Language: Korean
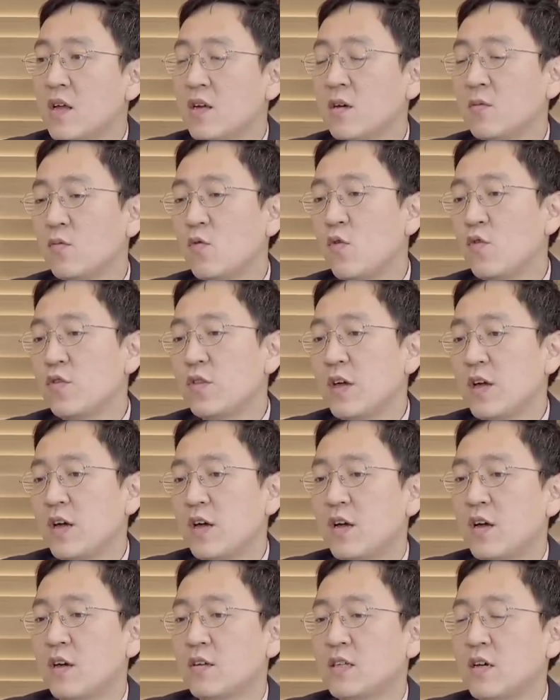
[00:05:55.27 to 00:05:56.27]
그럼
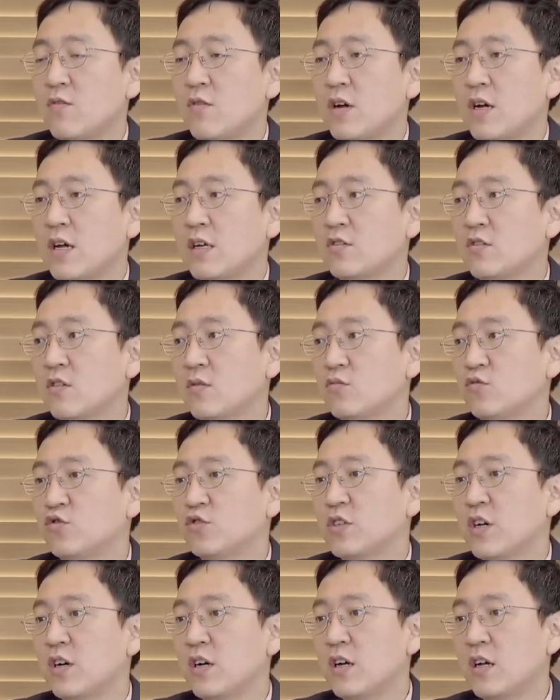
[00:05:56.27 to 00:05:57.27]
코로나 상황에서 그럼
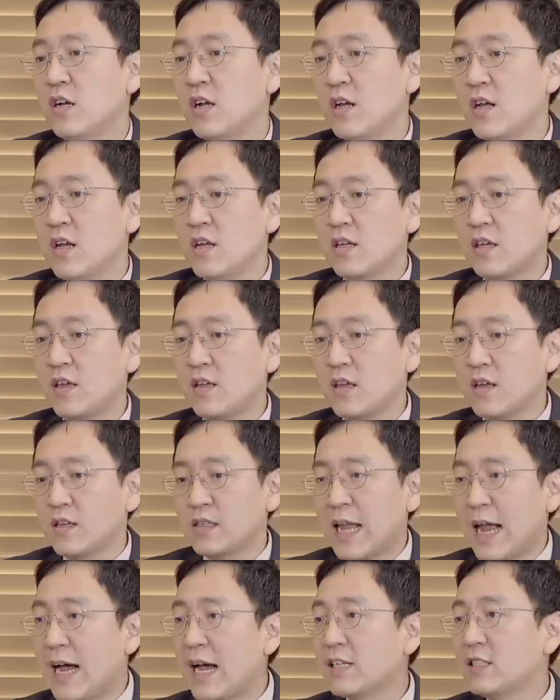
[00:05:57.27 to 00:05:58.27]
주가가 이렇게
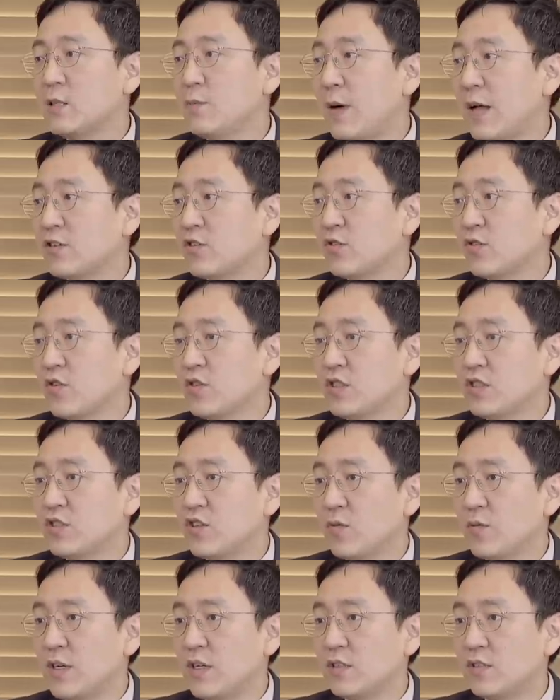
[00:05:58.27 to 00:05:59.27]
다 같이 빠졌던
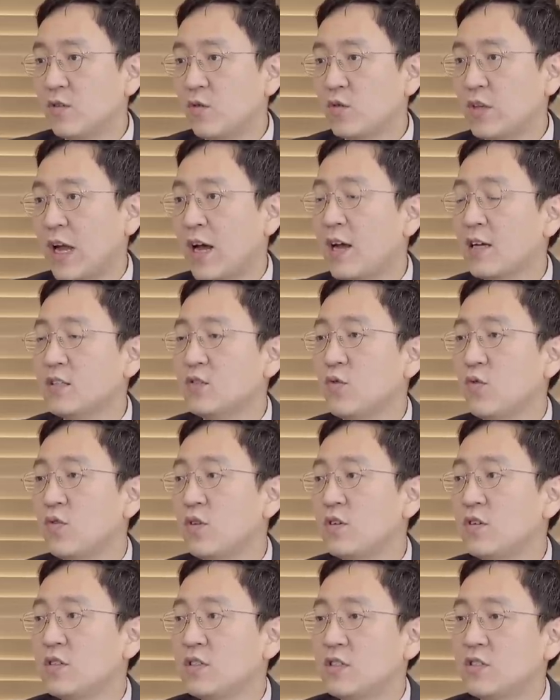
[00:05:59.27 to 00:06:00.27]
시점이 있었고 다 같이
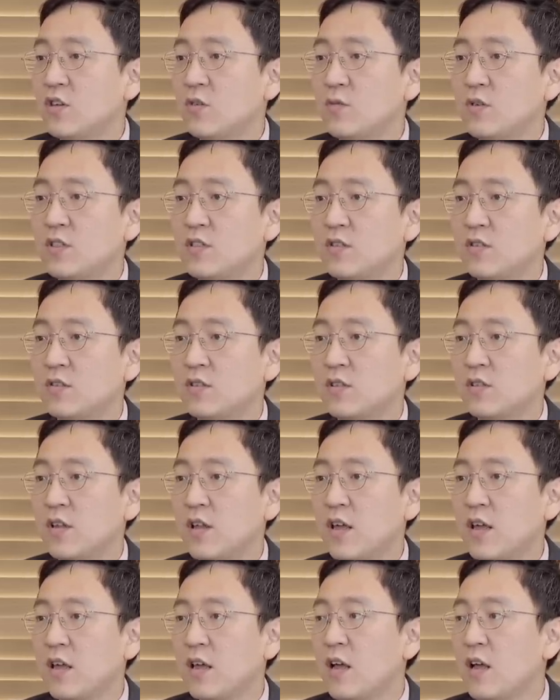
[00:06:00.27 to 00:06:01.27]
오르는 시점이 있었을
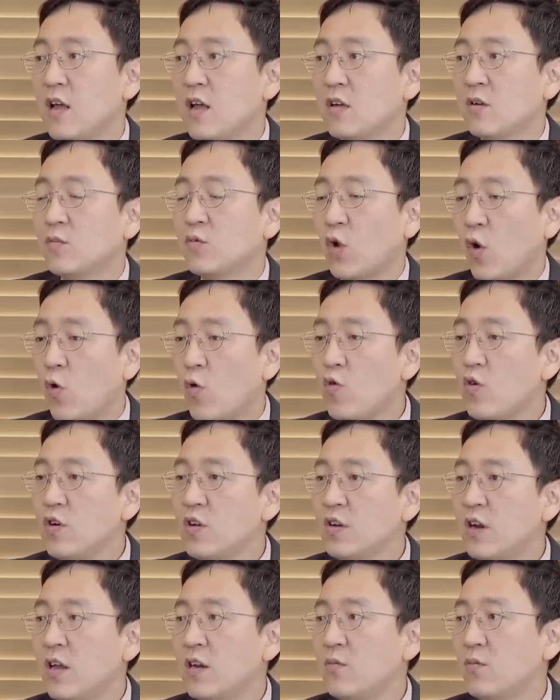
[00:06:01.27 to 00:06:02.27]
때 음. 그럼
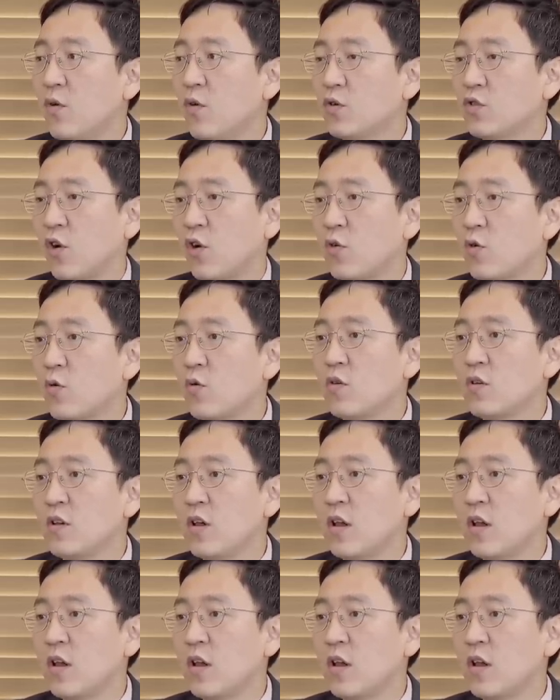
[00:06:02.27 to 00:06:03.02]
더오르는 애는 뭐고 덜 오른